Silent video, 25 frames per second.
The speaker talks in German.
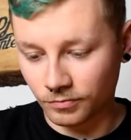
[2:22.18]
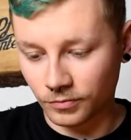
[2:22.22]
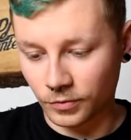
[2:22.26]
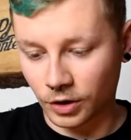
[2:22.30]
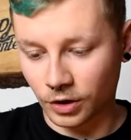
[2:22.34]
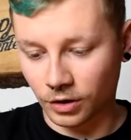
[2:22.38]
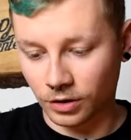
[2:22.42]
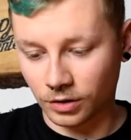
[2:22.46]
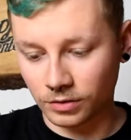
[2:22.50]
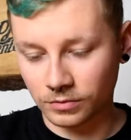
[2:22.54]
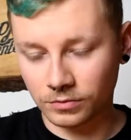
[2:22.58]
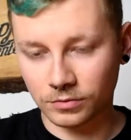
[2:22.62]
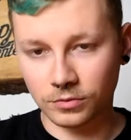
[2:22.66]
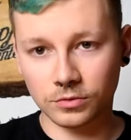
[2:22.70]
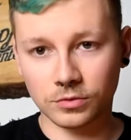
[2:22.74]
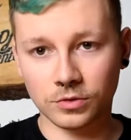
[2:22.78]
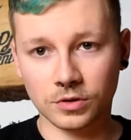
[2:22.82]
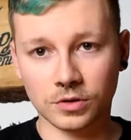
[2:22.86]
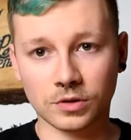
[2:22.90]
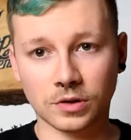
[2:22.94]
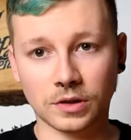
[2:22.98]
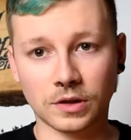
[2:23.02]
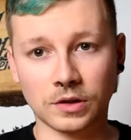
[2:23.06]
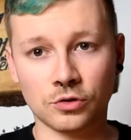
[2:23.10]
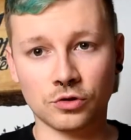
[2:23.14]
Ja, und
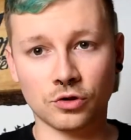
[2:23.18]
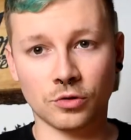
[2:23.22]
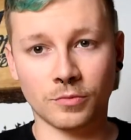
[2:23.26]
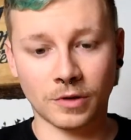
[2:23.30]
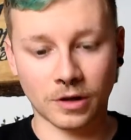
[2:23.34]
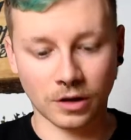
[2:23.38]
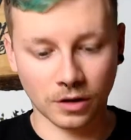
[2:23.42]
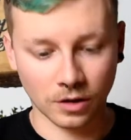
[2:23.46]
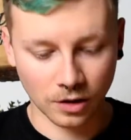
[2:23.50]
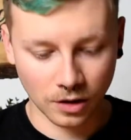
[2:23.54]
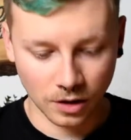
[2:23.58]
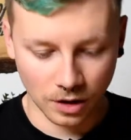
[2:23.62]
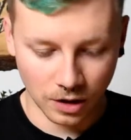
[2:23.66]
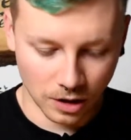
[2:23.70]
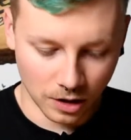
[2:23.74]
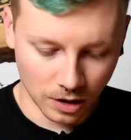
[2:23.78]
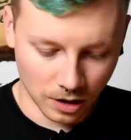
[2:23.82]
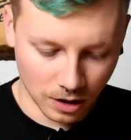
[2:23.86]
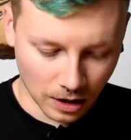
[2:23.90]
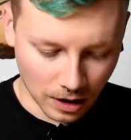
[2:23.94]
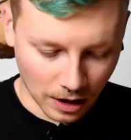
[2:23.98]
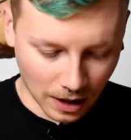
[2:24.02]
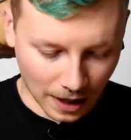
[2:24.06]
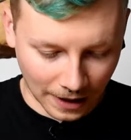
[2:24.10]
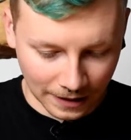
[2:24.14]
es riecht schon mal
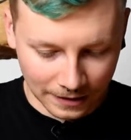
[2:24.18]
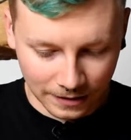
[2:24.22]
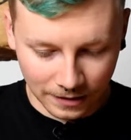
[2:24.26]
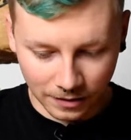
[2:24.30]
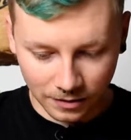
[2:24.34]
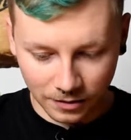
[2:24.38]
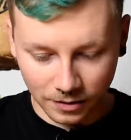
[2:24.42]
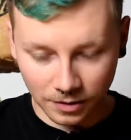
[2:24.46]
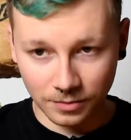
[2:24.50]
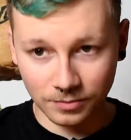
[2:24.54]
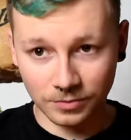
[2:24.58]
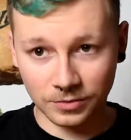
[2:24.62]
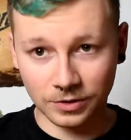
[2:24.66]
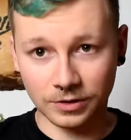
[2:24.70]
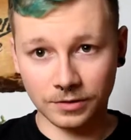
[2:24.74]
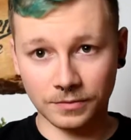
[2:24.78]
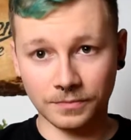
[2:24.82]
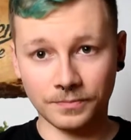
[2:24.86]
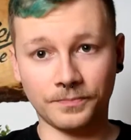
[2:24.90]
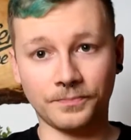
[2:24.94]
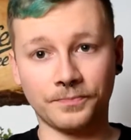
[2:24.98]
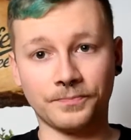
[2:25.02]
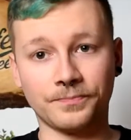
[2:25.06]
angenehm hier.